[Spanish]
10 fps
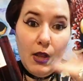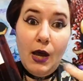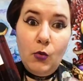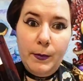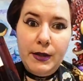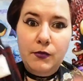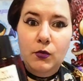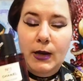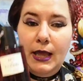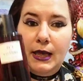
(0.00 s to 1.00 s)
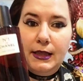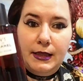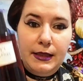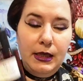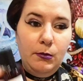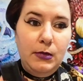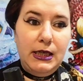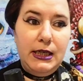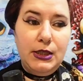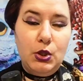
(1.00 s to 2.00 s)
agua perfumada de 100
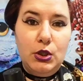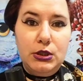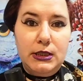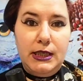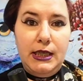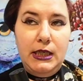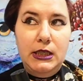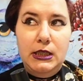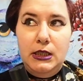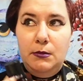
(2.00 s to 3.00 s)
mililitros que